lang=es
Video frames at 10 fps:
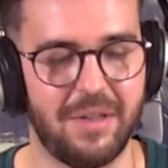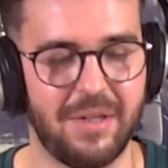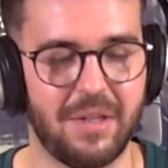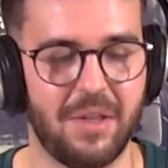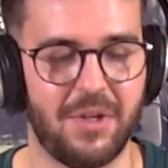y
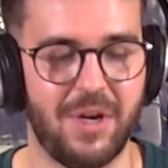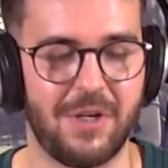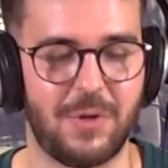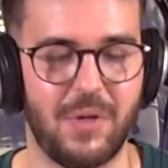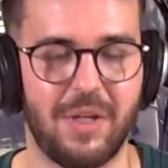Atención al
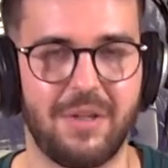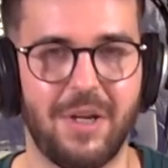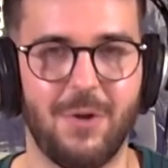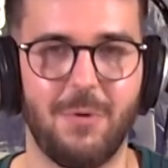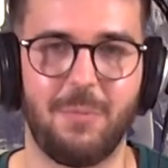
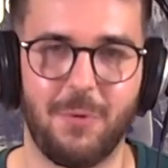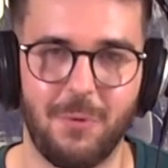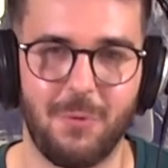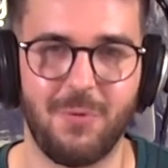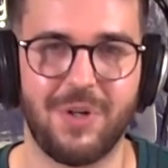Estudiantado, por
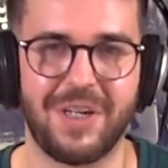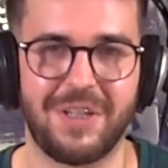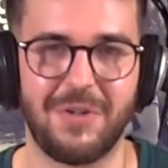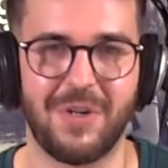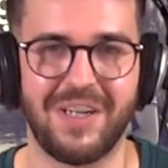un
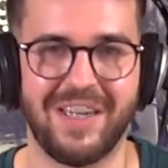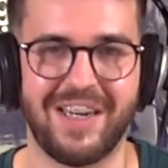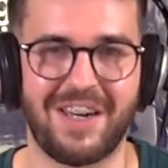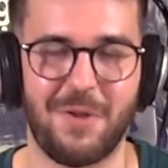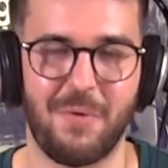ratito aquí en
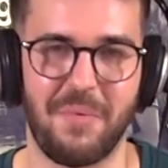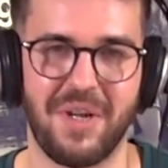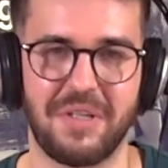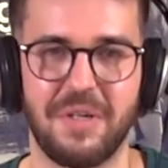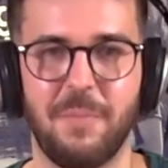Radio
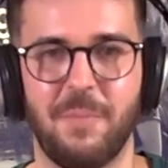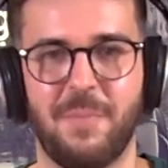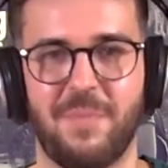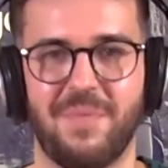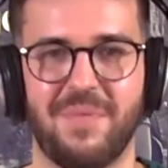UMH.
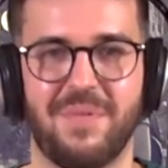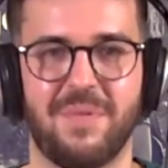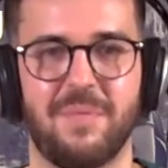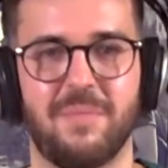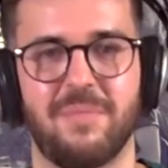Muchas
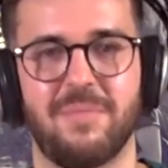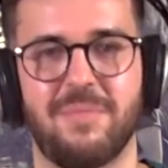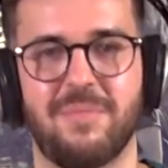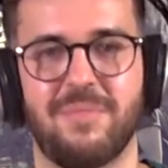gracias a vosotros.